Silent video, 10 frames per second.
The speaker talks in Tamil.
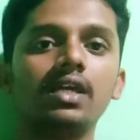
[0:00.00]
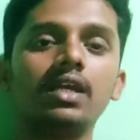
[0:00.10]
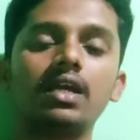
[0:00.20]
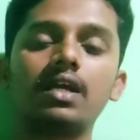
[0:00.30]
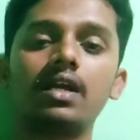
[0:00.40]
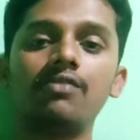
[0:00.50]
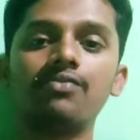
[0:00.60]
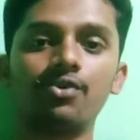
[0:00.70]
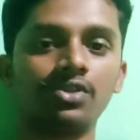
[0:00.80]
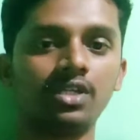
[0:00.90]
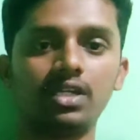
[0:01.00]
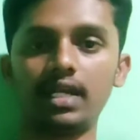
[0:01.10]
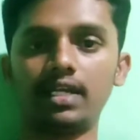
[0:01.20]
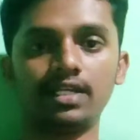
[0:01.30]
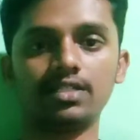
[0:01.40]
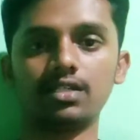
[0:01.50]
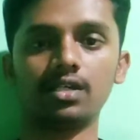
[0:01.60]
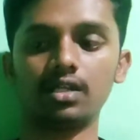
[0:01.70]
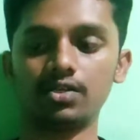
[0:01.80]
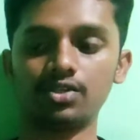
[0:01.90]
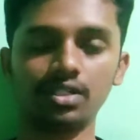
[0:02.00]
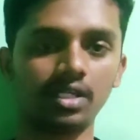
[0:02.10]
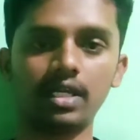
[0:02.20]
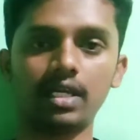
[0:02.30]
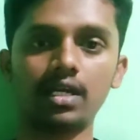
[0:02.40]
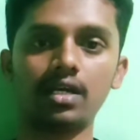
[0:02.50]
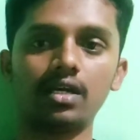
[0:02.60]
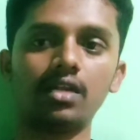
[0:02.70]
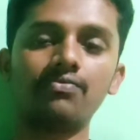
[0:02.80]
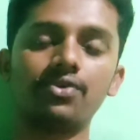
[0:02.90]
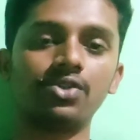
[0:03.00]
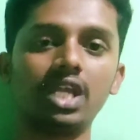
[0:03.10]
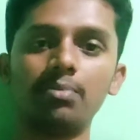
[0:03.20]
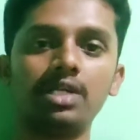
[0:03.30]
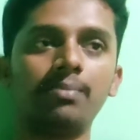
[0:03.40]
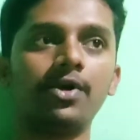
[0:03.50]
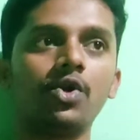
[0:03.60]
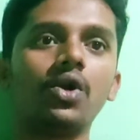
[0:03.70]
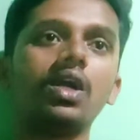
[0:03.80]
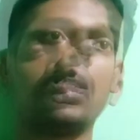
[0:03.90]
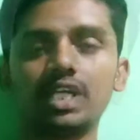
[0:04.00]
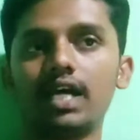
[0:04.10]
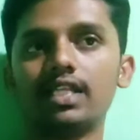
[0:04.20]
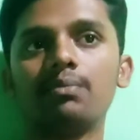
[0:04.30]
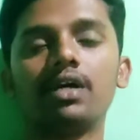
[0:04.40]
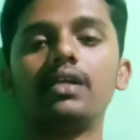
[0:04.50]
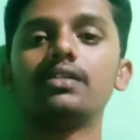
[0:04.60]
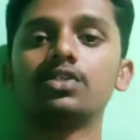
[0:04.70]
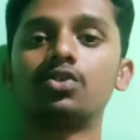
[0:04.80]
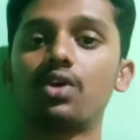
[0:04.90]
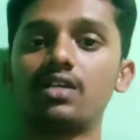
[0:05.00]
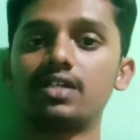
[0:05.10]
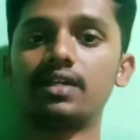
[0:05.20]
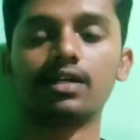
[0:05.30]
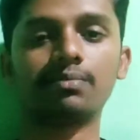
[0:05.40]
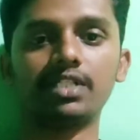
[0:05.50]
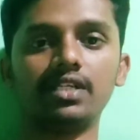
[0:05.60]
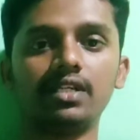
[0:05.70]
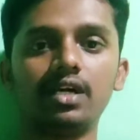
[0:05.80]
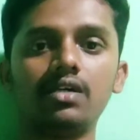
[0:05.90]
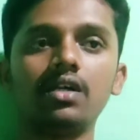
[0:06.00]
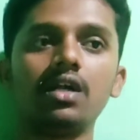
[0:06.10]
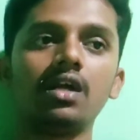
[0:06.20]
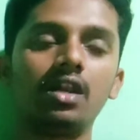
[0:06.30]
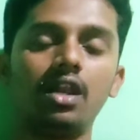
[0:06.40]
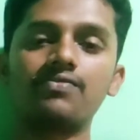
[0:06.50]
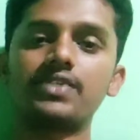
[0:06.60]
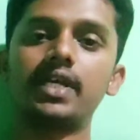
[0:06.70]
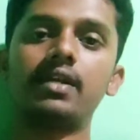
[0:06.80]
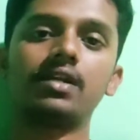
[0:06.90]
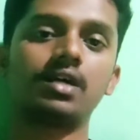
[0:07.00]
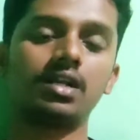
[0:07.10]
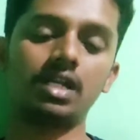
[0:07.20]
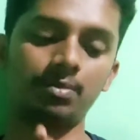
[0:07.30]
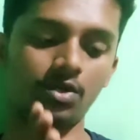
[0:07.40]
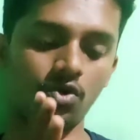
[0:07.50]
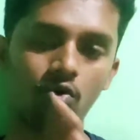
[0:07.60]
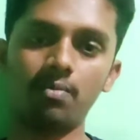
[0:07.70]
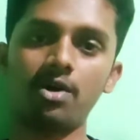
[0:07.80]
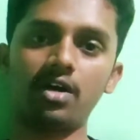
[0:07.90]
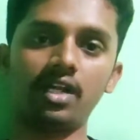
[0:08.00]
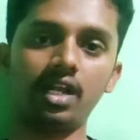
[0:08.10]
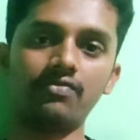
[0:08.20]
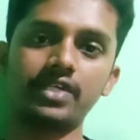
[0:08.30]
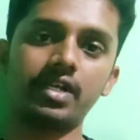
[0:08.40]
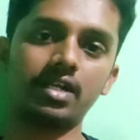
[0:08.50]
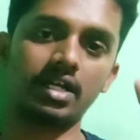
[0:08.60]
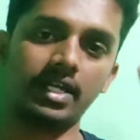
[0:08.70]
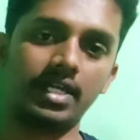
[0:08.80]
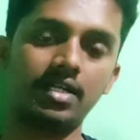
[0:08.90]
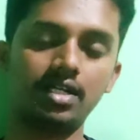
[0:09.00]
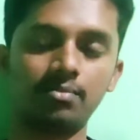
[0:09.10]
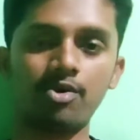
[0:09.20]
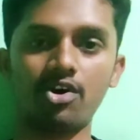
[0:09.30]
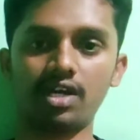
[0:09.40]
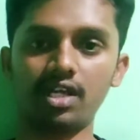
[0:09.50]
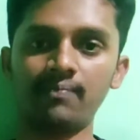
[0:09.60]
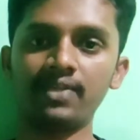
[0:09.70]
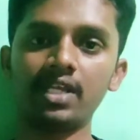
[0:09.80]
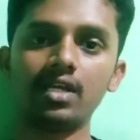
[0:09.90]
இங்கே இருக்கிற லிம்ஃபை வந்து ட்ரைனேஜ் அதாவது இங்கே இருக்கிற லிம்ஃபை வந்து எம்டி பண்ணும் அதே மாதிரி இந்த தோராசிக் டக்ட் பார்த்திங்கன்னா லெஃப்ட் சைடு இருக்கிற நம்ம ஹோல் பாடி லெஃப்ட் சைடு இருக்க ஹெட்டு பாடி